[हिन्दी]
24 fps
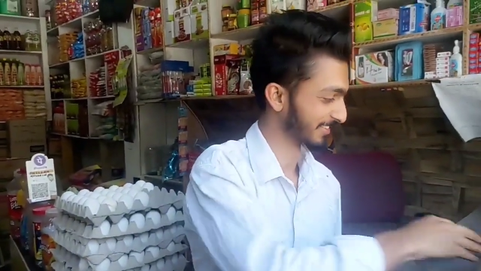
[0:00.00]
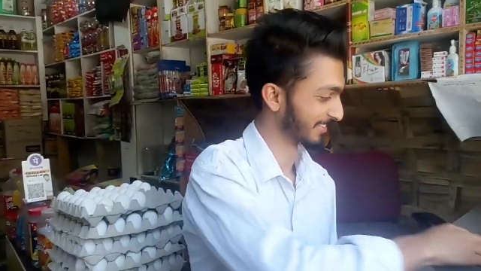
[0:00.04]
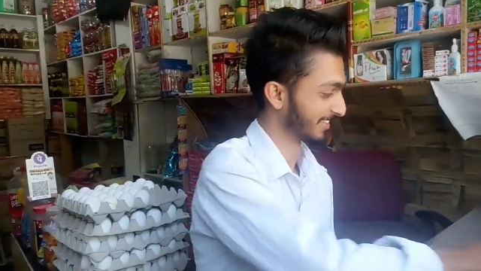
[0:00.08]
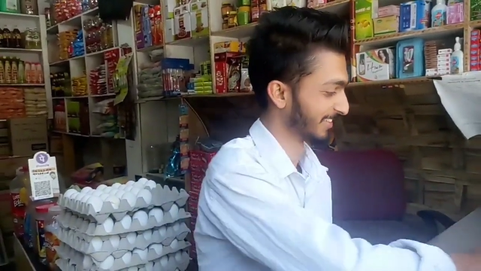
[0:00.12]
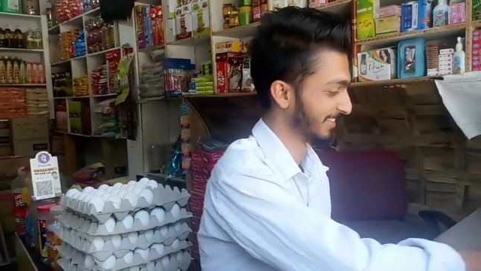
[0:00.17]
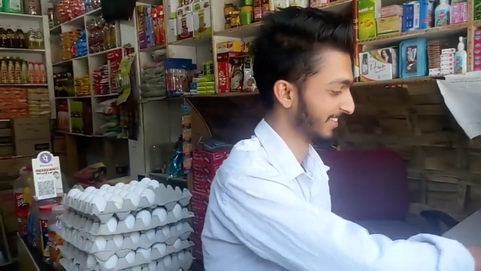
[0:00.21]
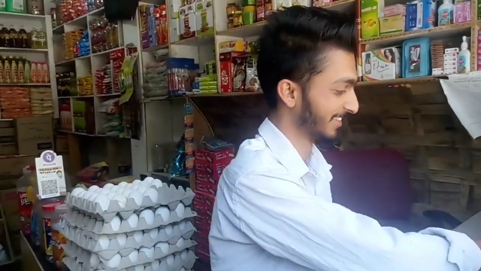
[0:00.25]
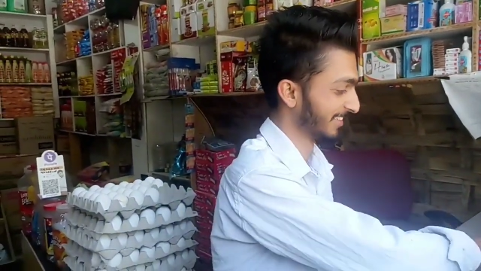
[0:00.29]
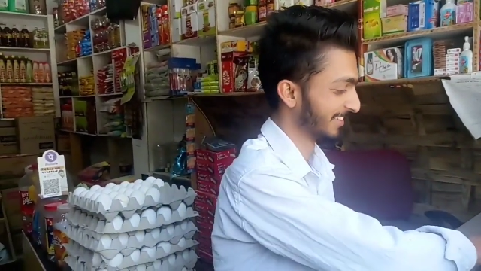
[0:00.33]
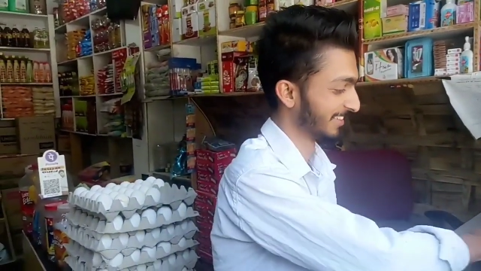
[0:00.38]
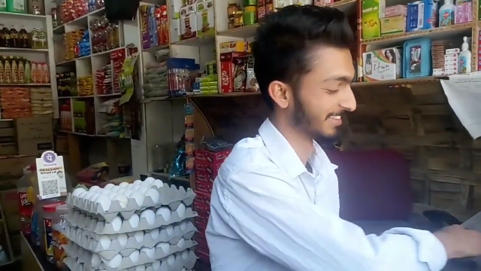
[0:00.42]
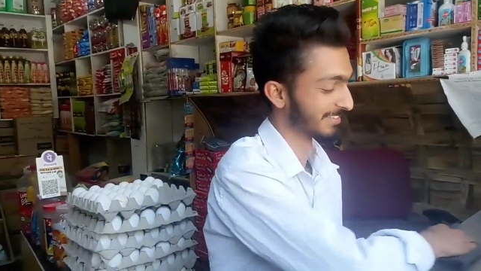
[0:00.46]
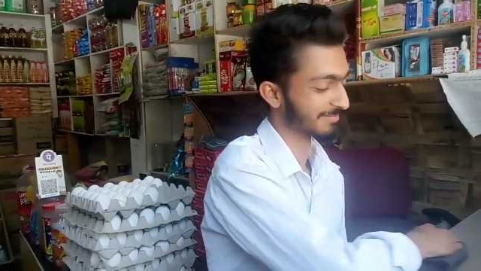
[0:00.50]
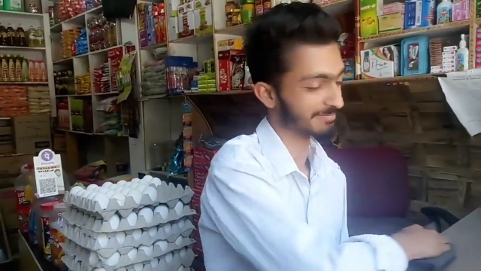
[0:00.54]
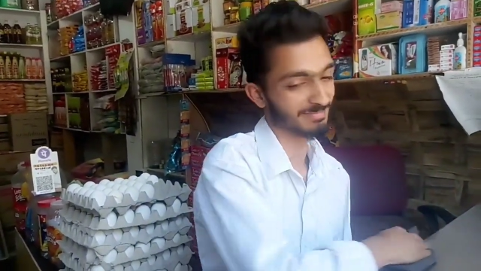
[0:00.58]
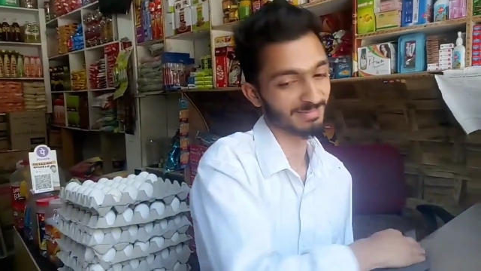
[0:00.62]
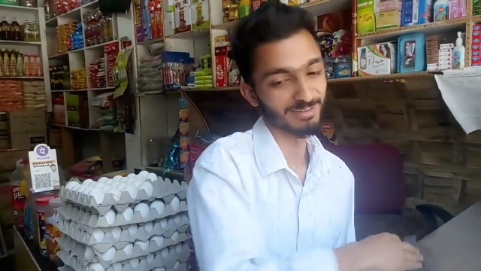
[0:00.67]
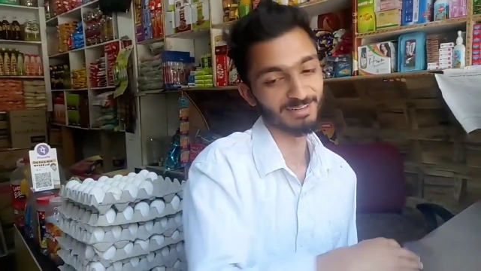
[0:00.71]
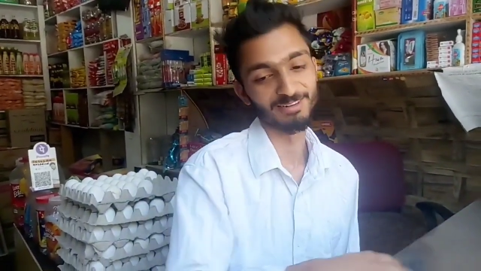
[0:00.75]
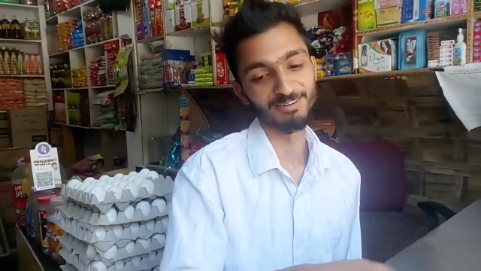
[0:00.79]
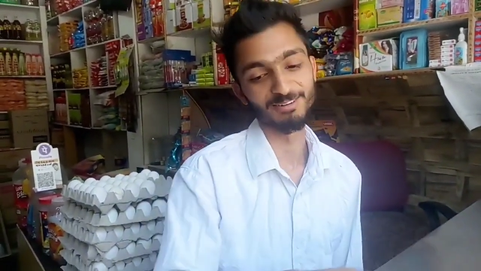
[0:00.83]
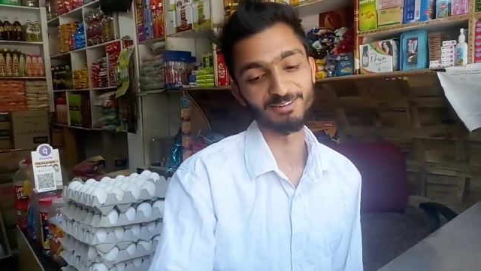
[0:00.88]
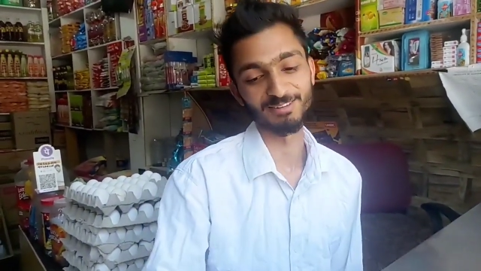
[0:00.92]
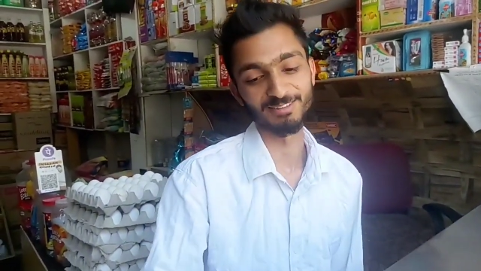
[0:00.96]
देगा
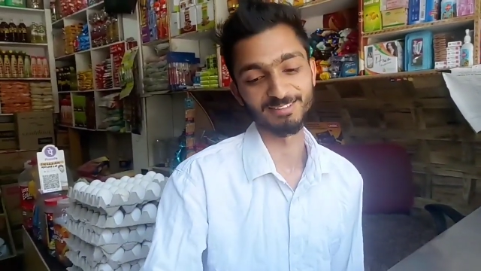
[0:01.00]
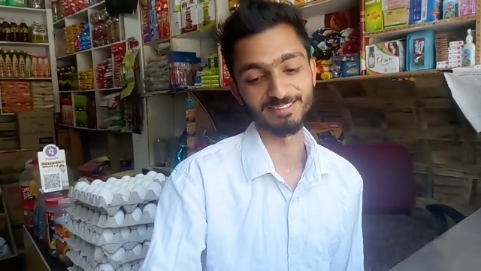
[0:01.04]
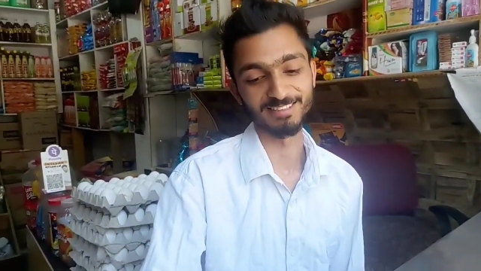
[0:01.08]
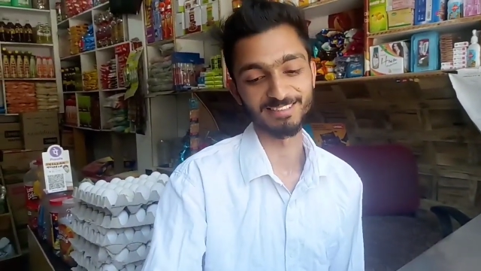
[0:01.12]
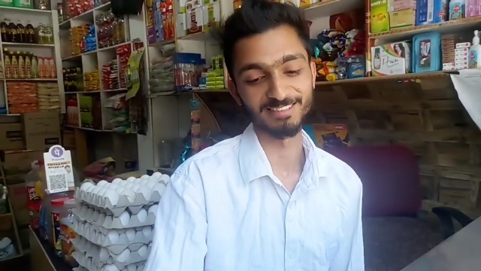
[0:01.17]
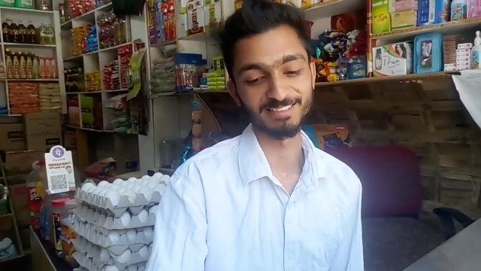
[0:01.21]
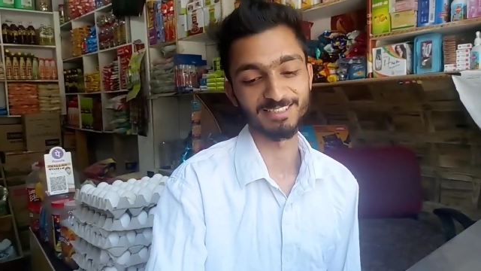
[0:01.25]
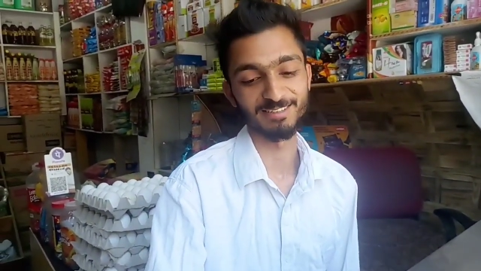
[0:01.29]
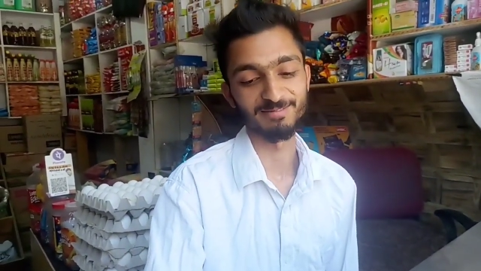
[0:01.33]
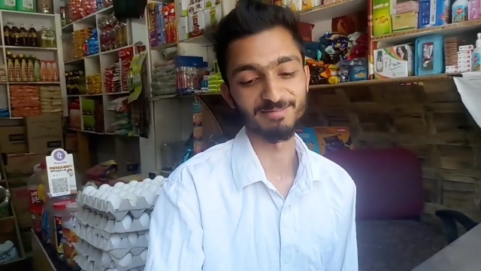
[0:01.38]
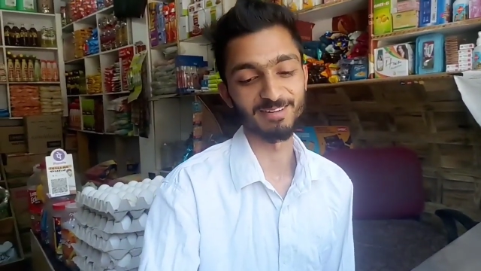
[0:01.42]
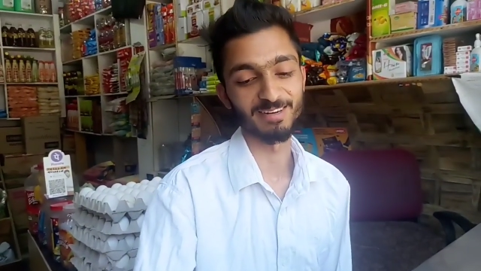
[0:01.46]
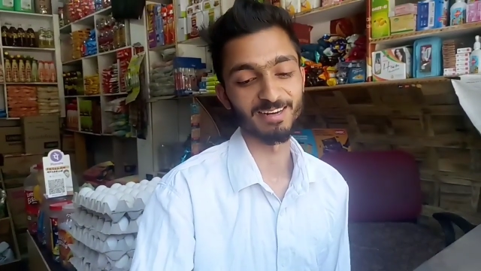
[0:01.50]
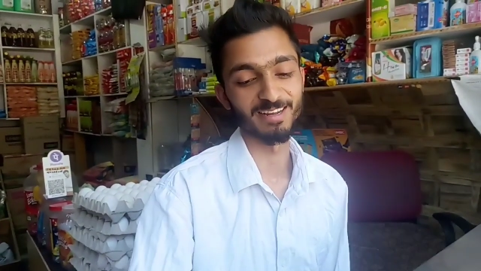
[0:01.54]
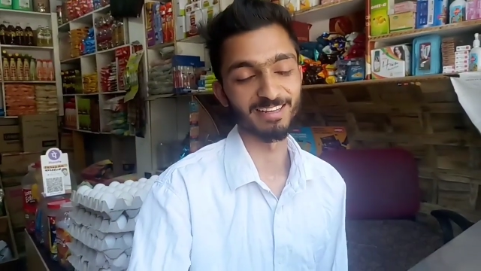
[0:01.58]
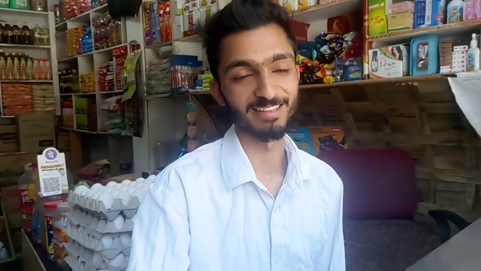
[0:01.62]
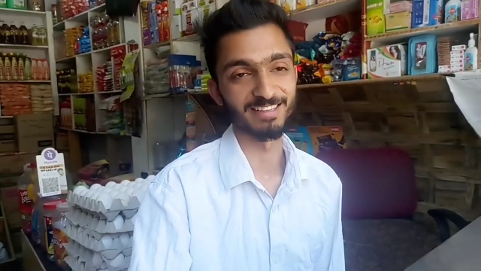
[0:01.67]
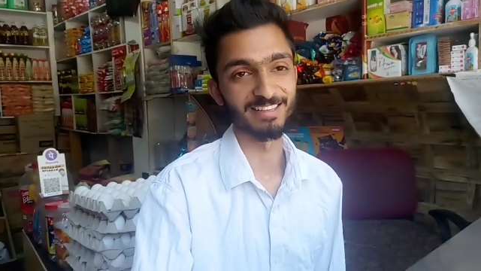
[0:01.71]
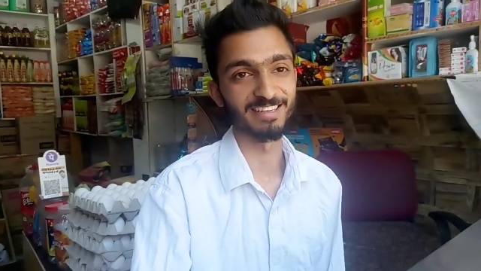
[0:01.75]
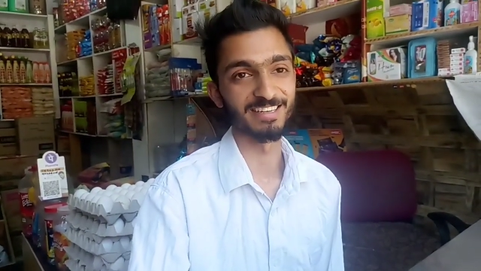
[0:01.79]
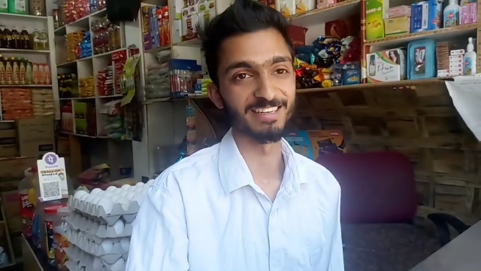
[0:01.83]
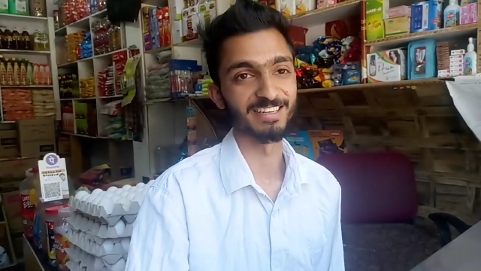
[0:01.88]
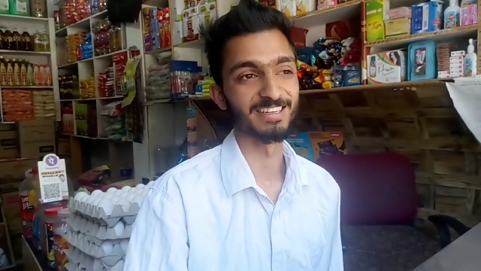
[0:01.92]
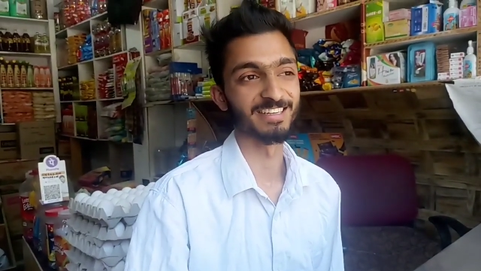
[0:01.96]
है तो काफी
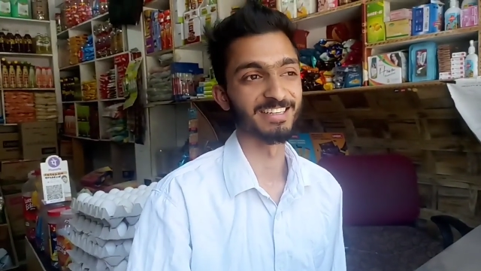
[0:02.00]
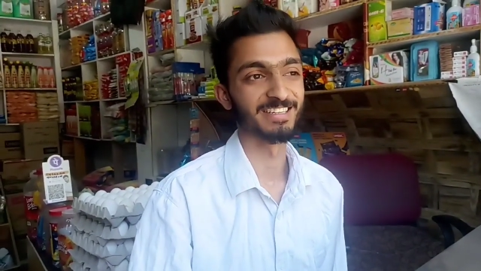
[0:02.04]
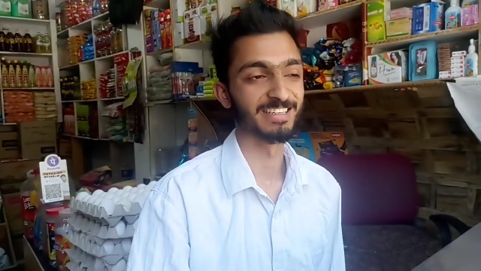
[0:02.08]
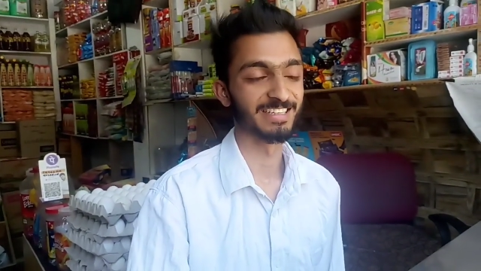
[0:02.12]
आपको